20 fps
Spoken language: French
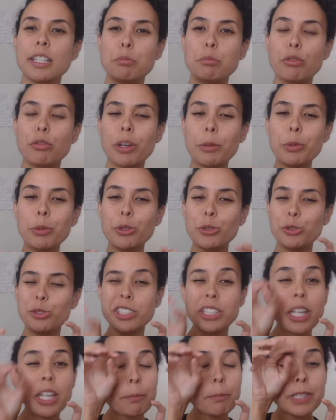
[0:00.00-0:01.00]
Pour vraiment te
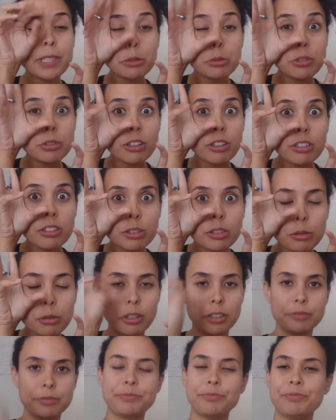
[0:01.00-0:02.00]
donner un petit coup d'œil, tu
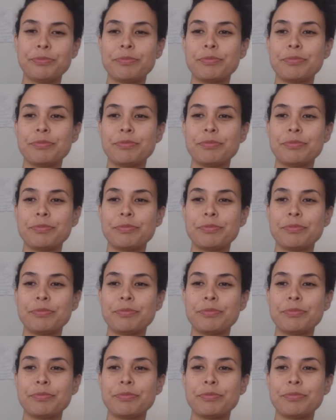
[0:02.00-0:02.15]
vois.